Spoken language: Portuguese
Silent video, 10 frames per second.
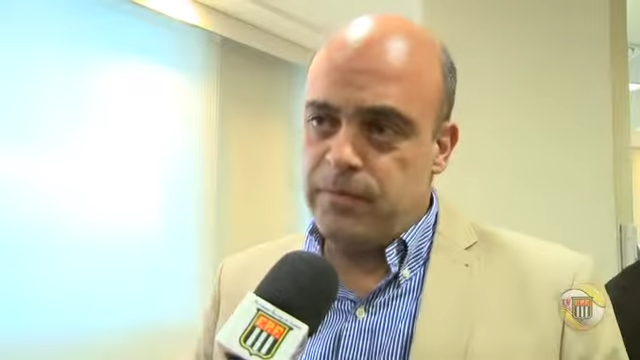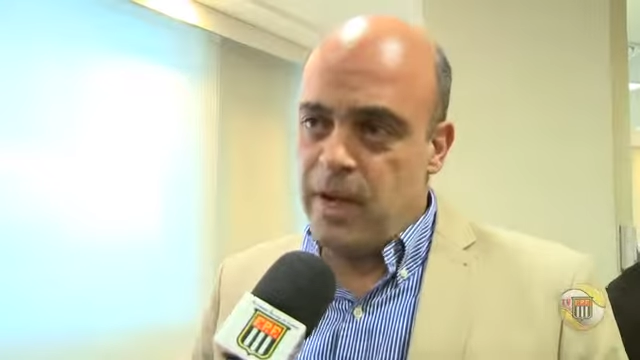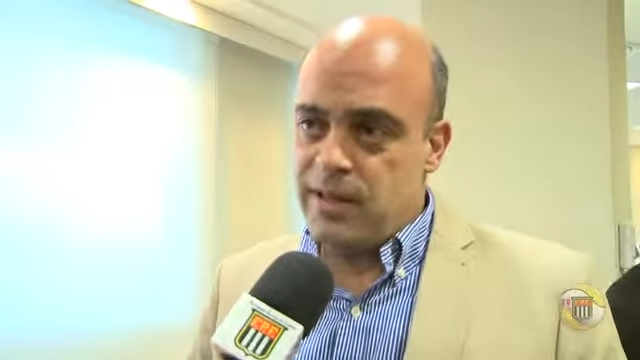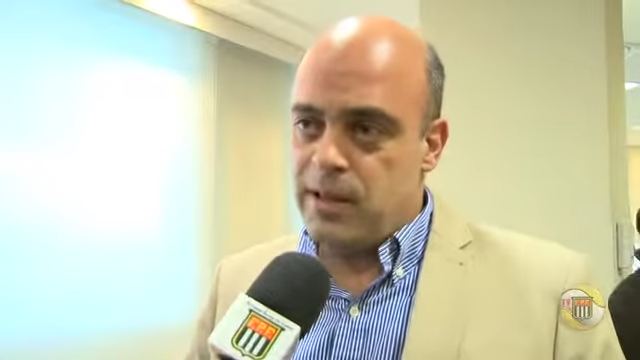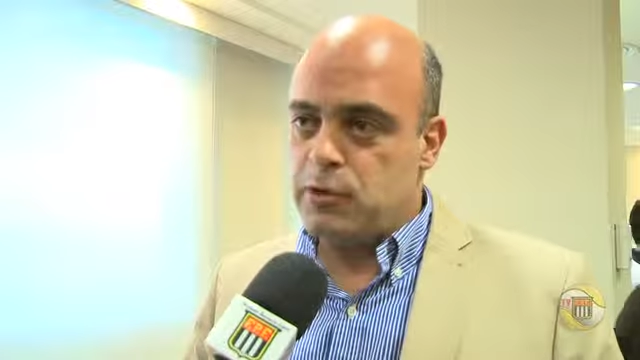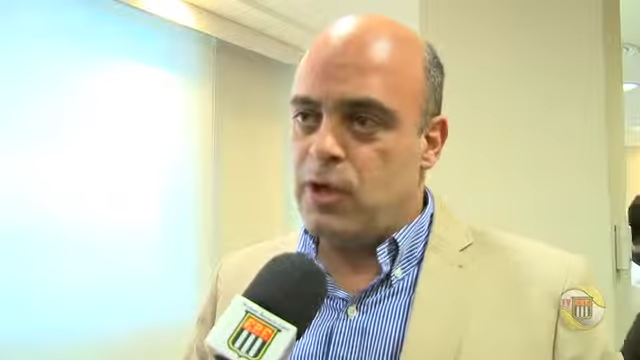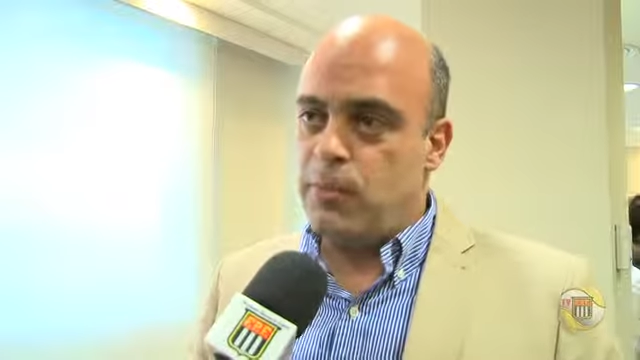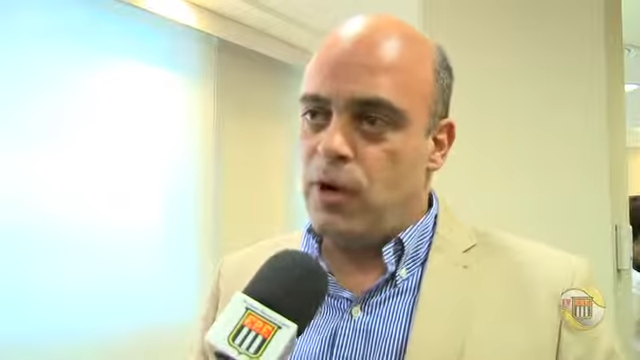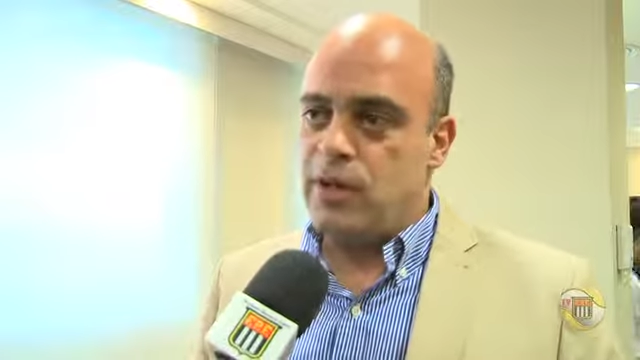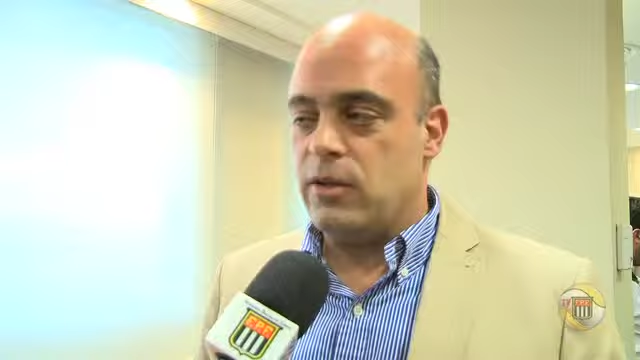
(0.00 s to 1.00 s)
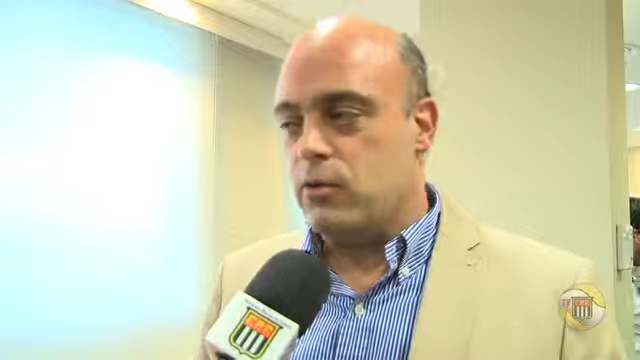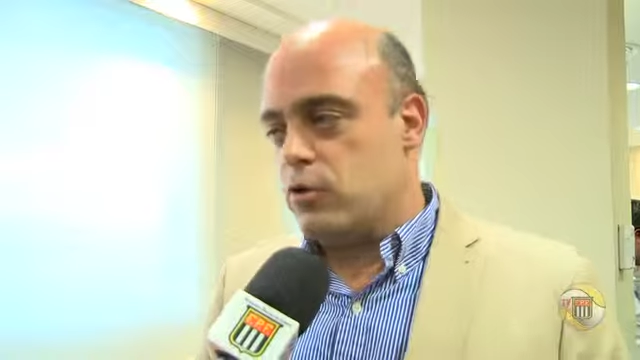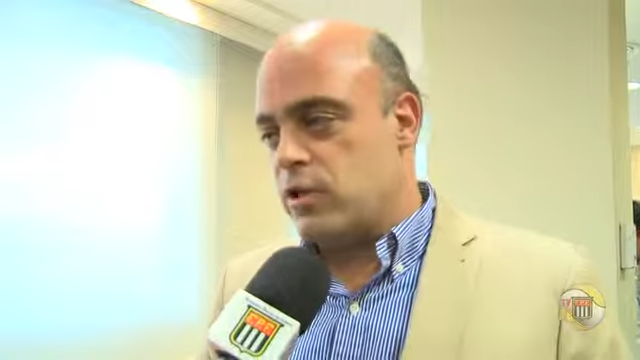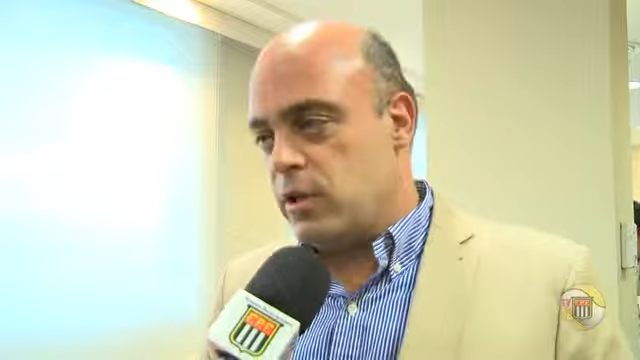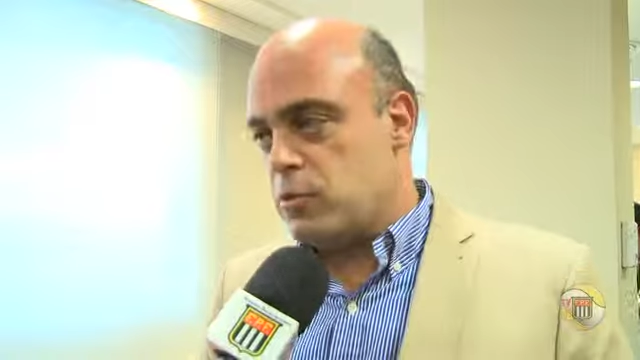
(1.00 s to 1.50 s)
batemos a porta, não
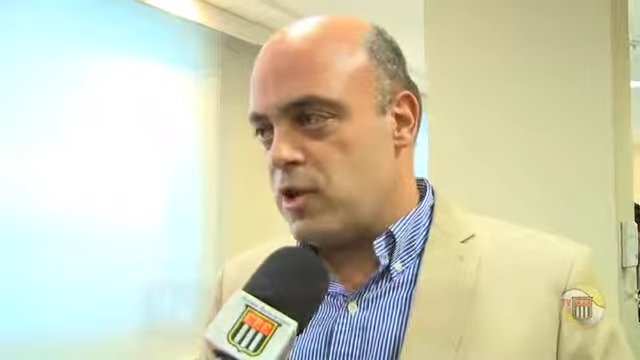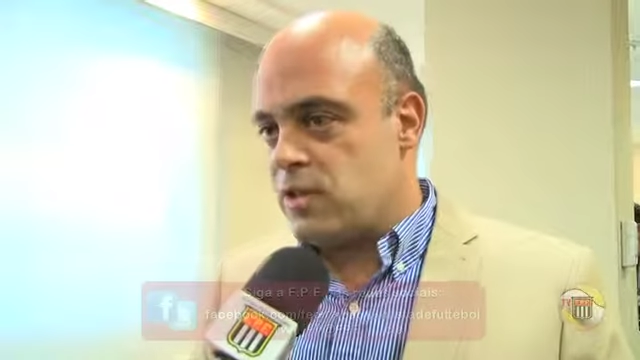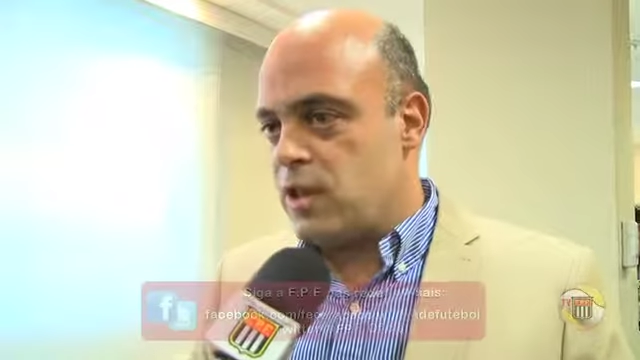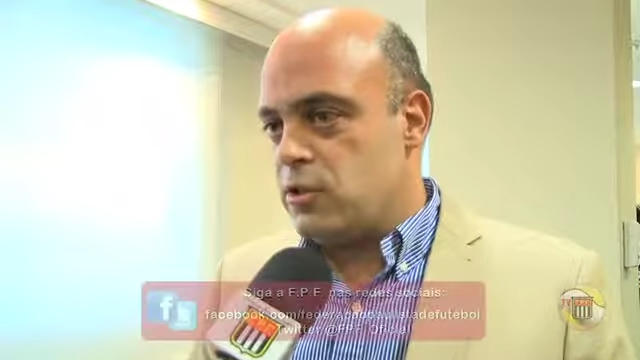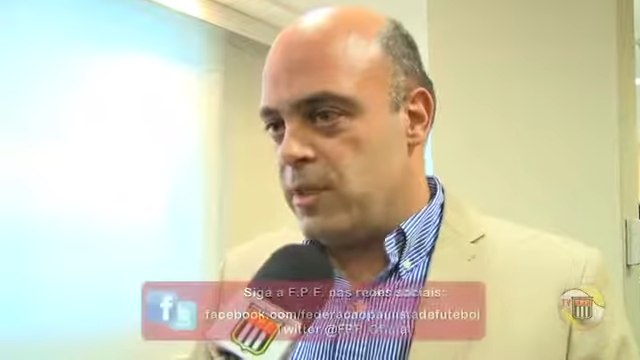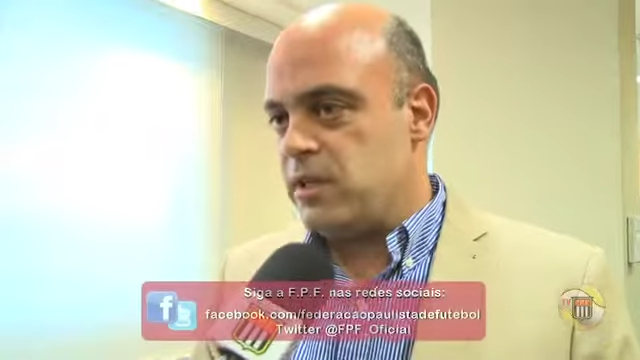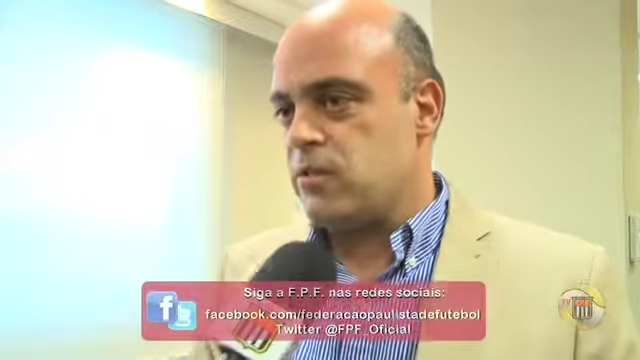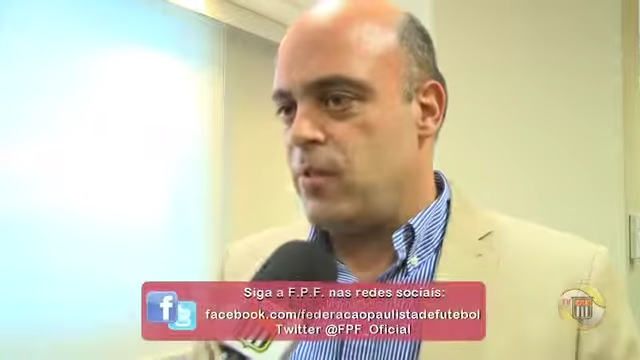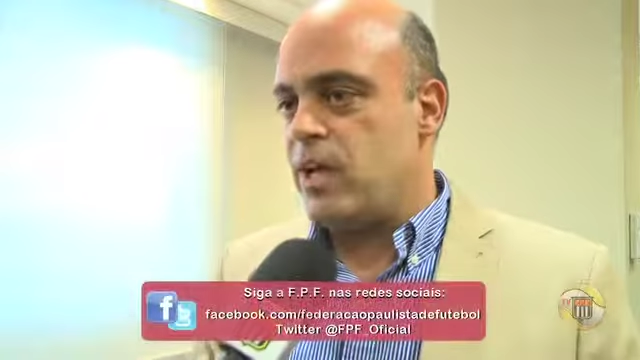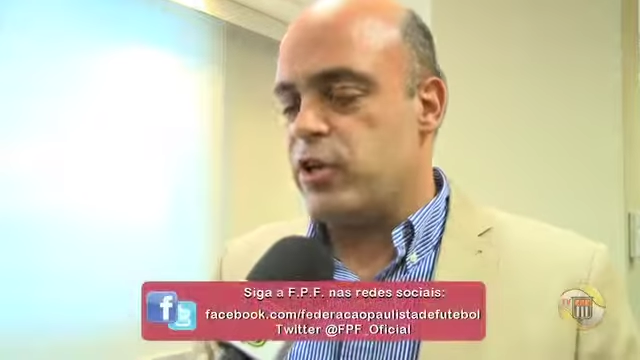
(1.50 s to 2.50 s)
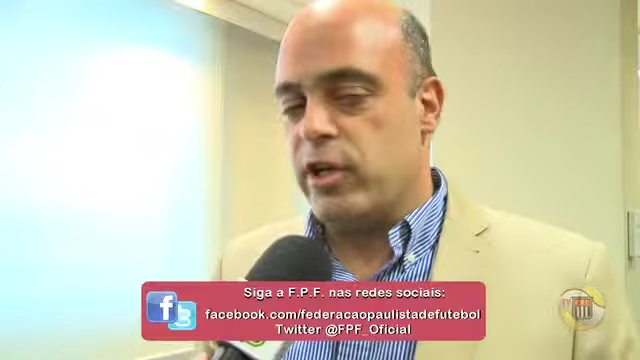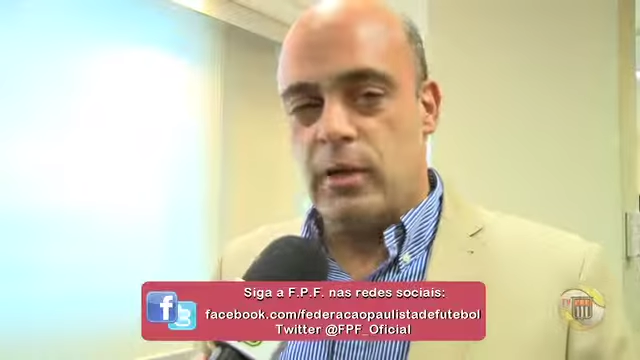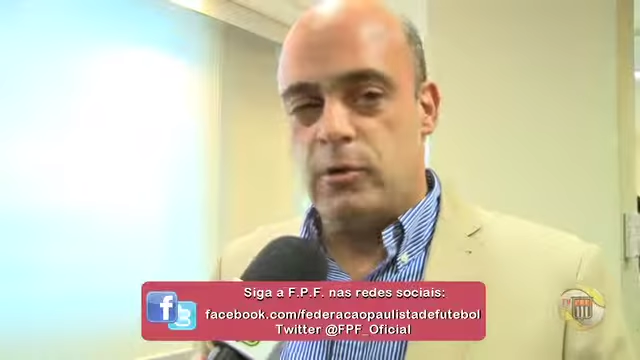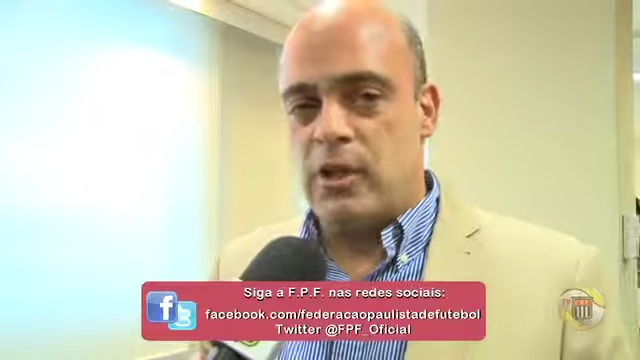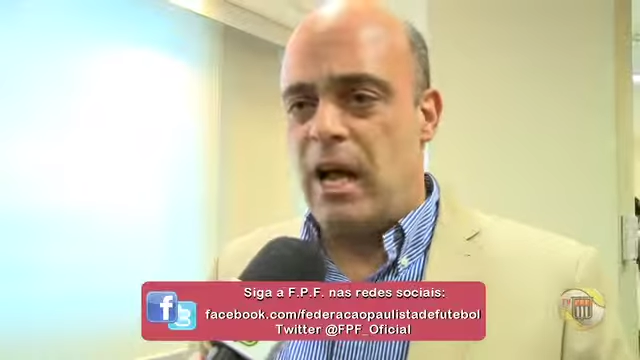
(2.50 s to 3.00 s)
conseguimos acesso, mas quase
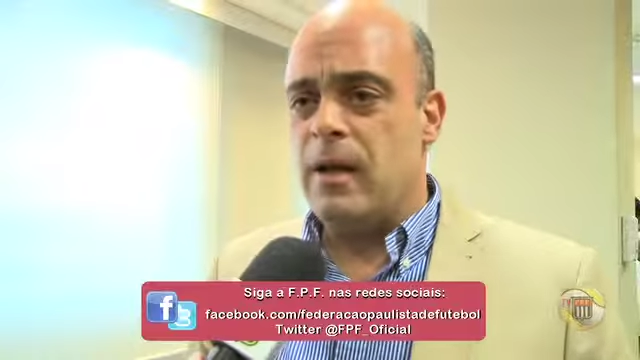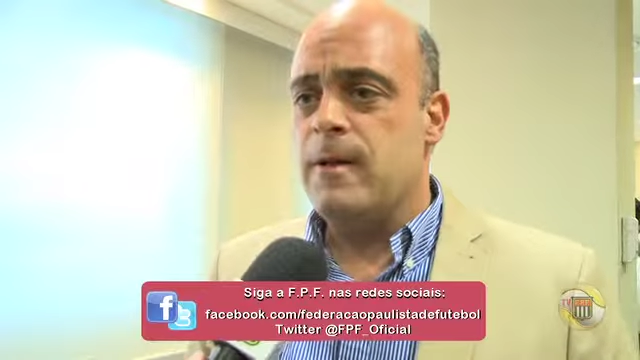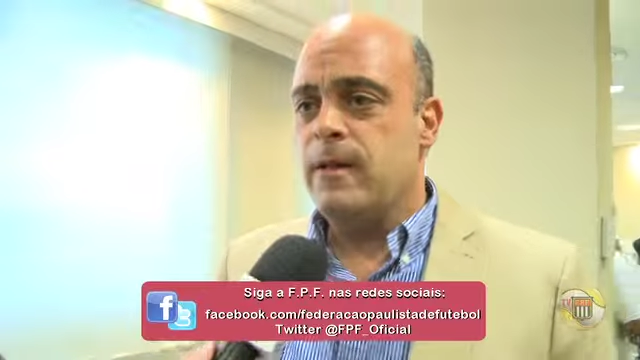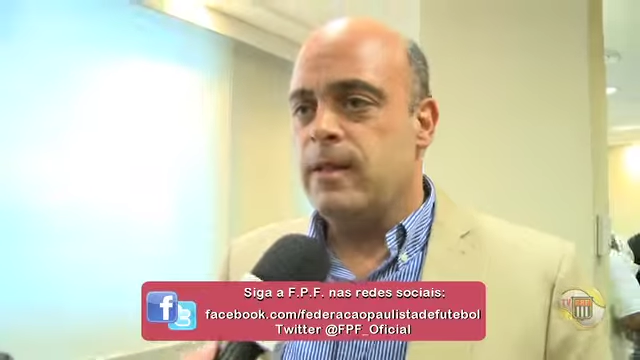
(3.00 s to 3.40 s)
chegamos lá.